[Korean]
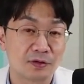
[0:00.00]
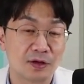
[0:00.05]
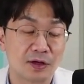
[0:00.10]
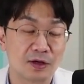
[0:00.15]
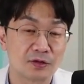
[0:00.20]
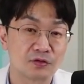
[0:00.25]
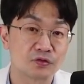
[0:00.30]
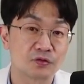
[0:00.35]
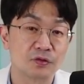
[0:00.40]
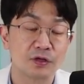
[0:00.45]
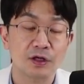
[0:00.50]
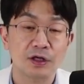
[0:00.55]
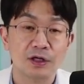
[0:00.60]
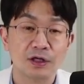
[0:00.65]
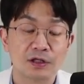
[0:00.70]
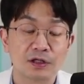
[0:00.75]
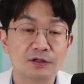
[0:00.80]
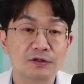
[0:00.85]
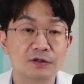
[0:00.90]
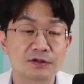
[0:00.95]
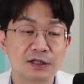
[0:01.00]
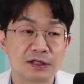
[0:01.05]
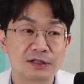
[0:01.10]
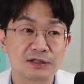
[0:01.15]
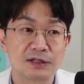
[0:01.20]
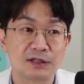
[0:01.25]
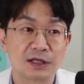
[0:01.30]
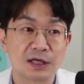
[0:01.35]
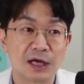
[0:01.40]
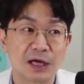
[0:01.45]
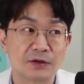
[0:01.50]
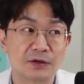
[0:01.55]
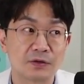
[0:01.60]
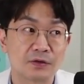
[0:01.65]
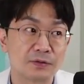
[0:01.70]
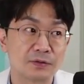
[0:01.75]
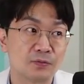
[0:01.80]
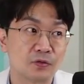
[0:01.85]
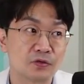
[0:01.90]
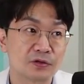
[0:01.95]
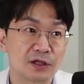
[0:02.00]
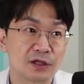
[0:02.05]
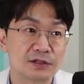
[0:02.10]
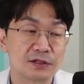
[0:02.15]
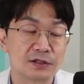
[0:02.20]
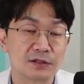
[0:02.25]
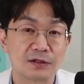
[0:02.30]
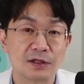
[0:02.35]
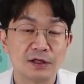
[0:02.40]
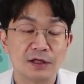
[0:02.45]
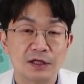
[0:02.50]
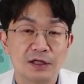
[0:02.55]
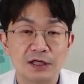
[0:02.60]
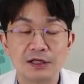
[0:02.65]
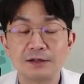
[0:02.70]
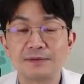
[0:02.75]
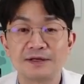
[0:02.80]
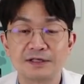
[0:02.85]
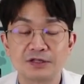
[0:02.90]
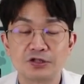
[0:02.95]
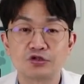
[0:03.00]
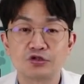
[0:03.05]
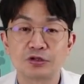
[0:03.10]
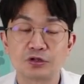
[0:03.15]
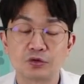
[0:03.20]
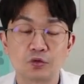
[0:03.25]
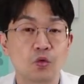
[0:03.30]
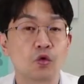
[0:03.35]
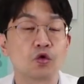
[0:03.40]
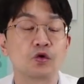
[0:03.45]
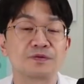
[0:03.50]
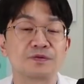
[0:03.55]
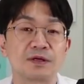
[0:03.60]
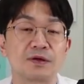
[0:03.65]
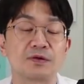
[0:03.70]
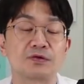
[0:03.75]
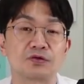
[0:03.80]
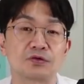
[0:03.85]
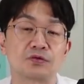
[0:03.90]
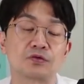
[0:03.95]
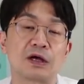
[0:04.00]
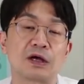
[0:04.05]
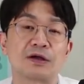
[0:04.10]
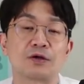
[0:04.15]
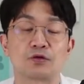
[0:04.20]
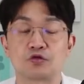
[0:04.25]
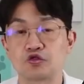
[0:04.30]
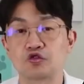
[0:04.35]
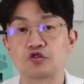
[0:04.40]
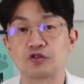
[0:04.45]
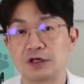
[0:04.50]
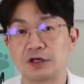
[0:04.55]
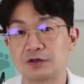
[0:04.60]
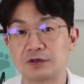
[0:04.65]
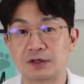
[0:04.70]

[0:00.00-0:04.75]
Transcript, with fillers: 그래가지고 그것 자체의 가격은 뭐 사실은 일반 시중에는 고급 사료 정도 가격 수준이에요.